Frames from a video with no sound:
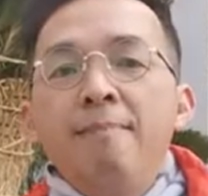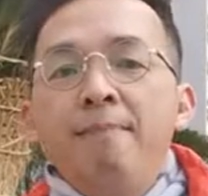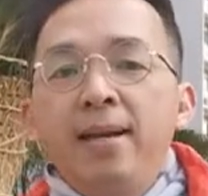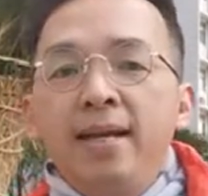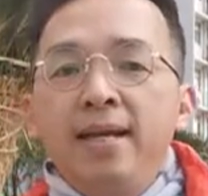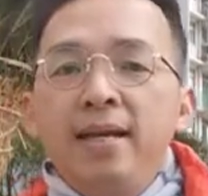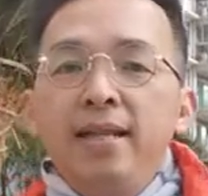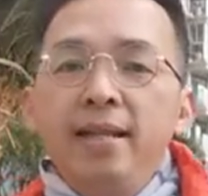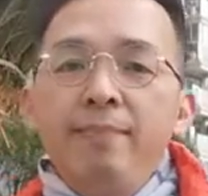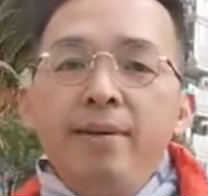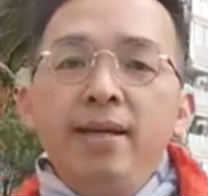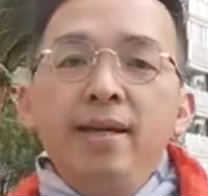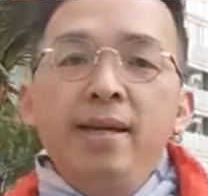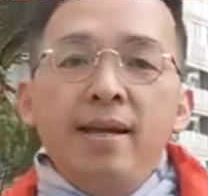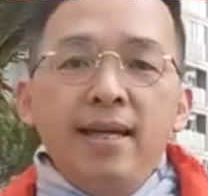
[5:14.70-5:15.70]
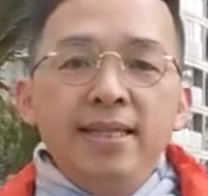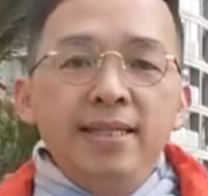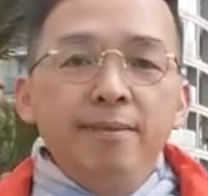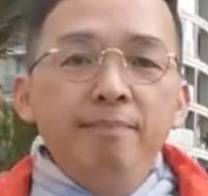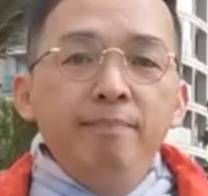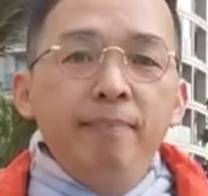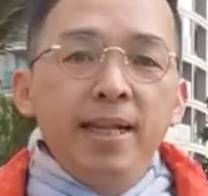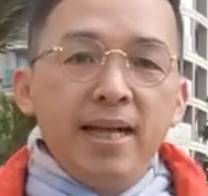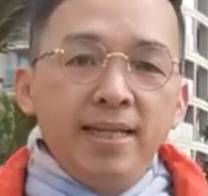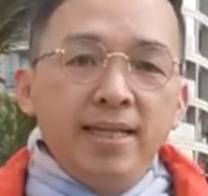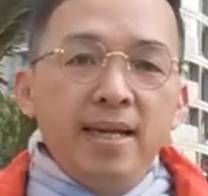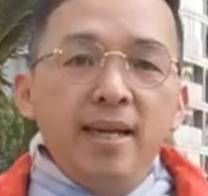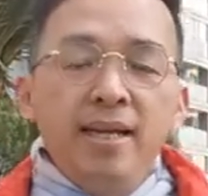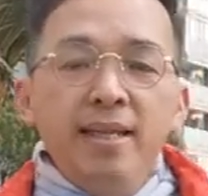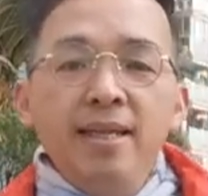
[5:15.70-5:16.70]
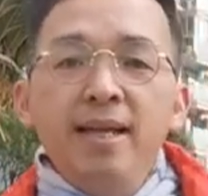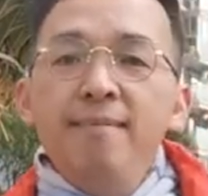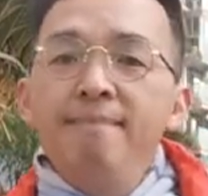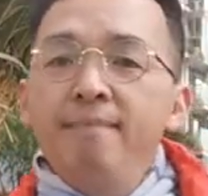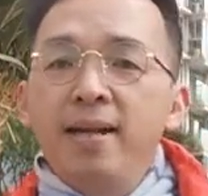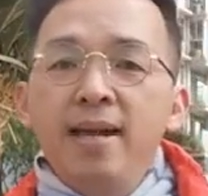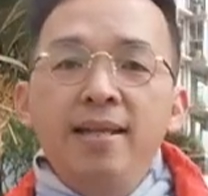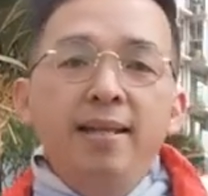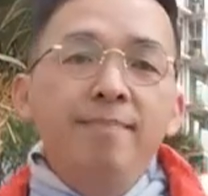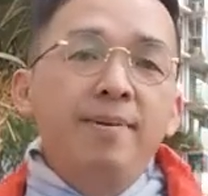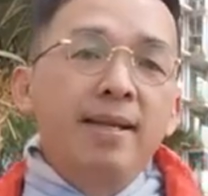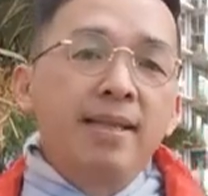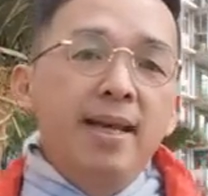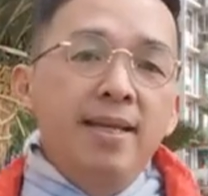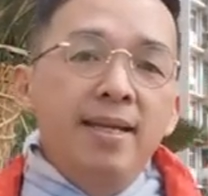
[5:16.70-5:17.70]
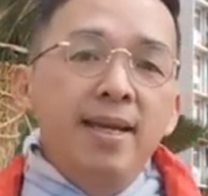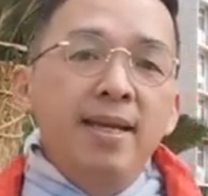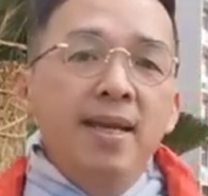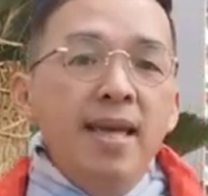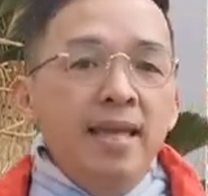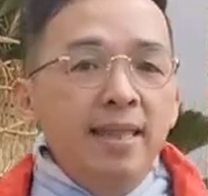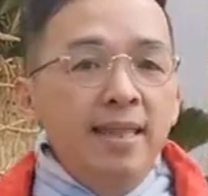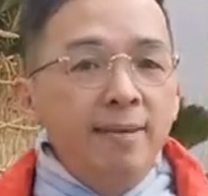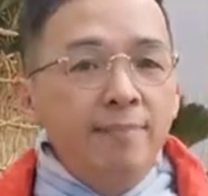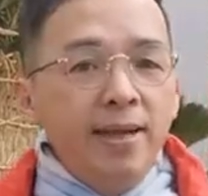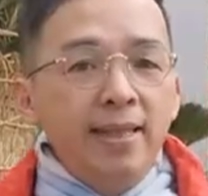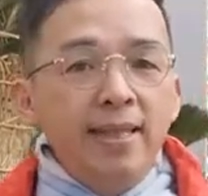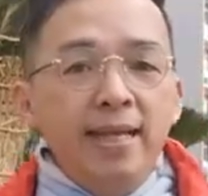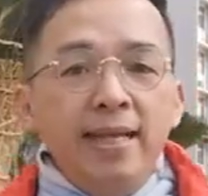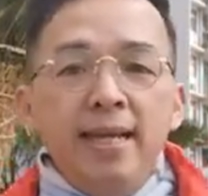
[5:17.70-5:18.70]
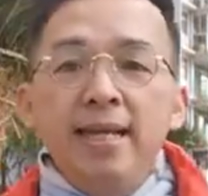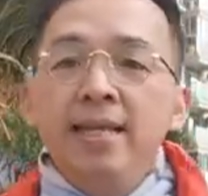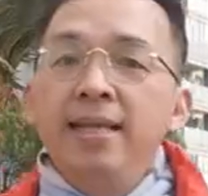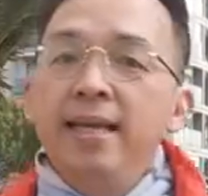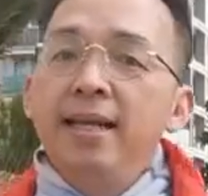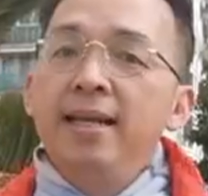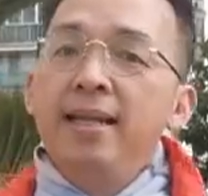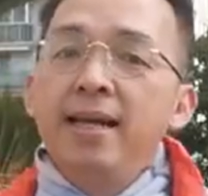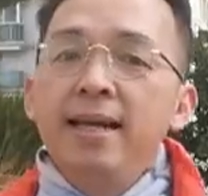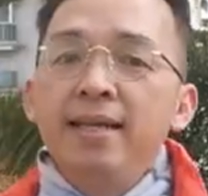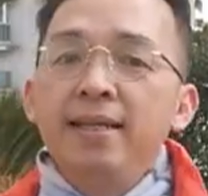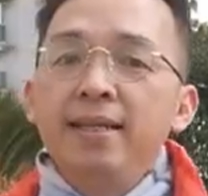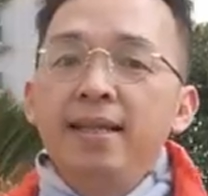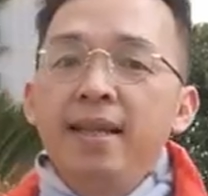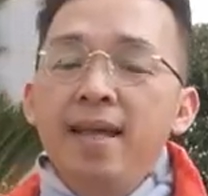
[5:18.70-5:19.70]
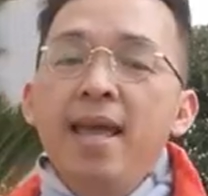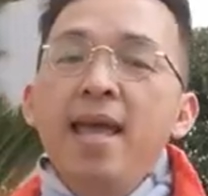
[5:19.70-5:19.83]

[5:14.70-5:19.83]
Mereka lebih rajin belajar dan berani bertanya dibandingkan yang lain.